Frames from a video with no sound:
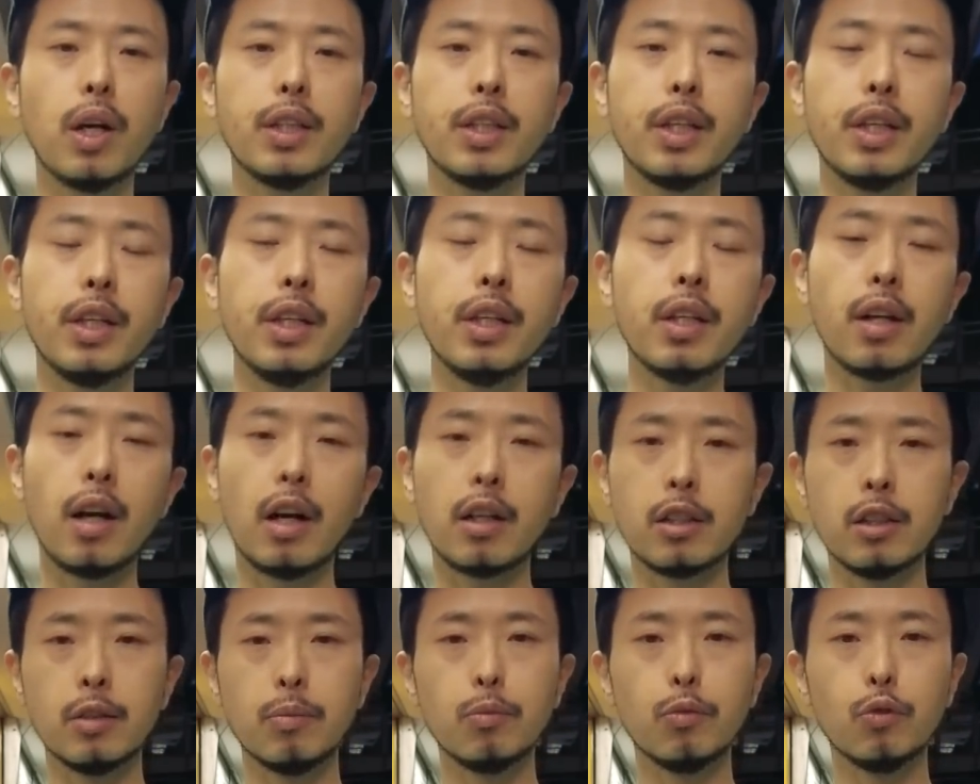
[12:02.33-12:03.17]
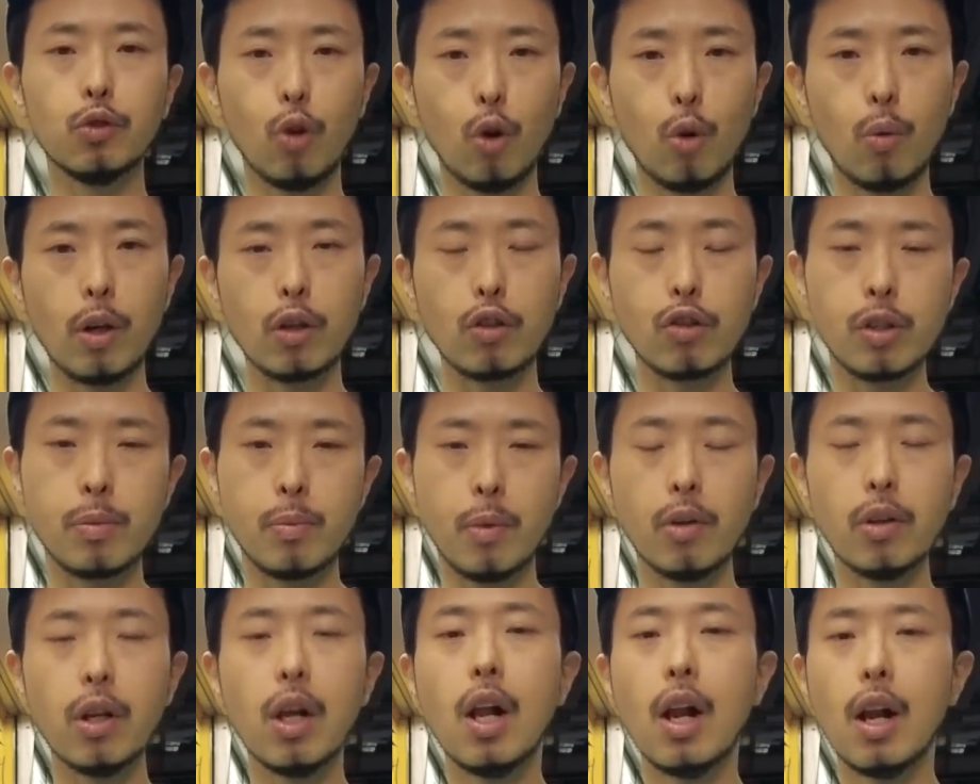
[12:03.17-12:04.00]
할 테니 가끔 놀러
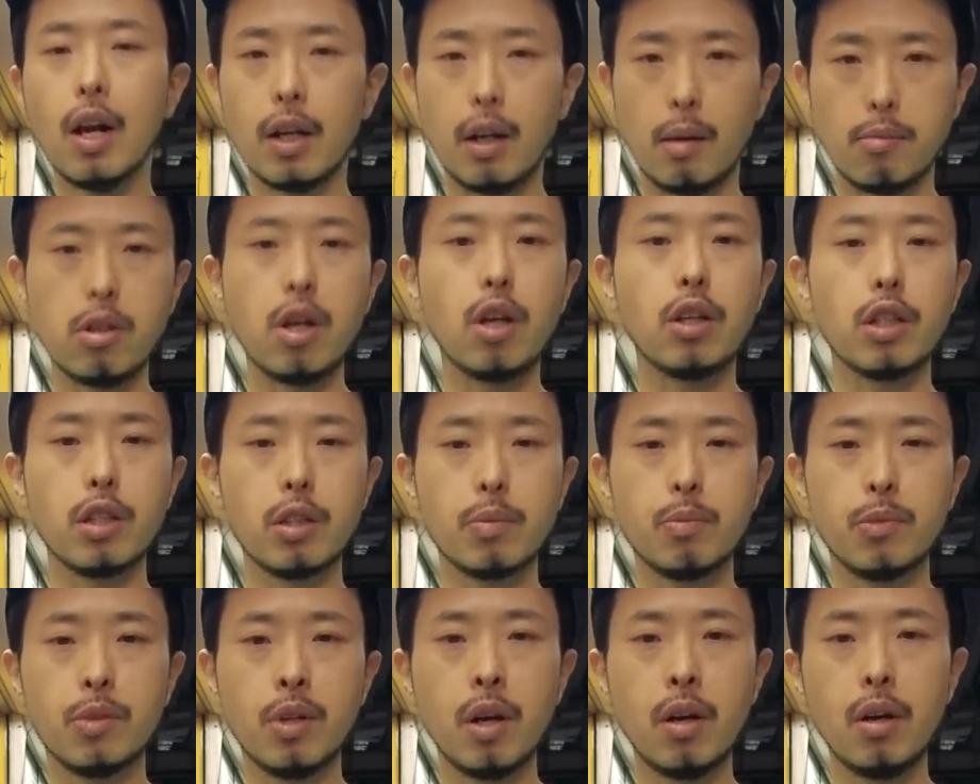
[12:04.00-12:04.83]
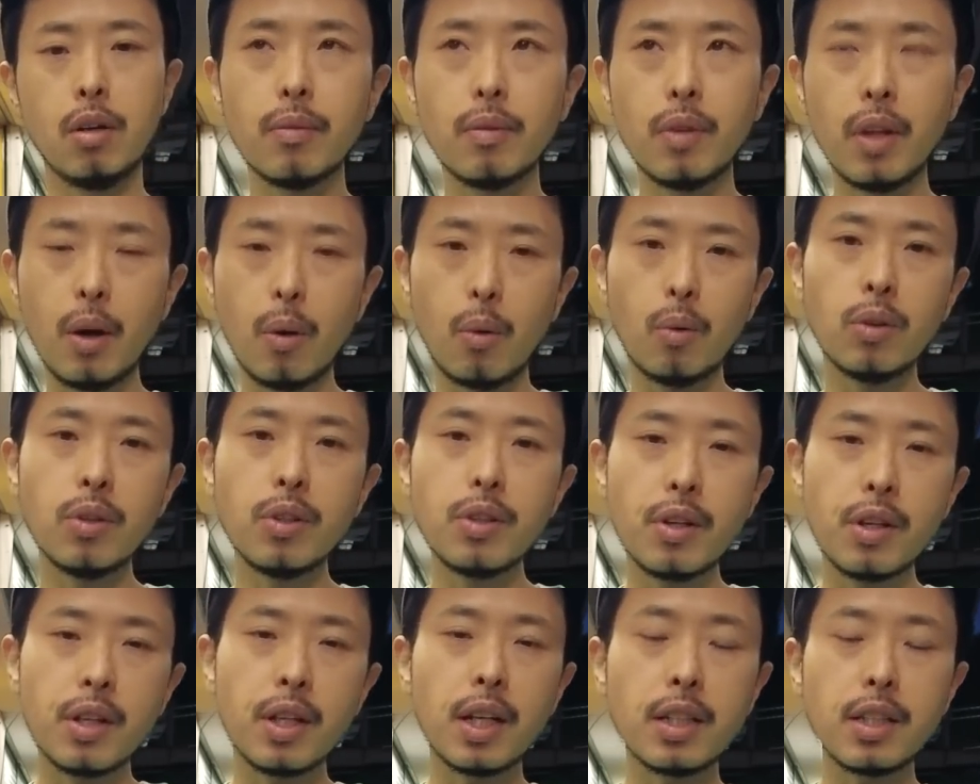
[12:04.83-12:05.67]
와주시면 감사하겠습니다. 네,
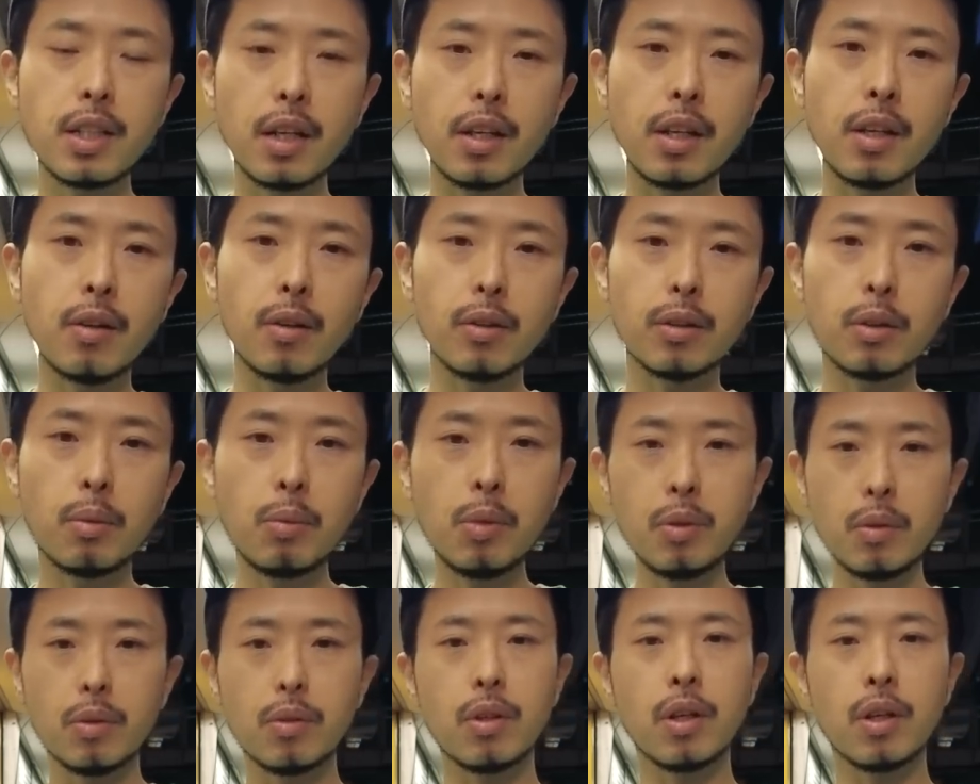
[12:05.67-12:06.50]
오늘 여기까지 할게요. 선배님들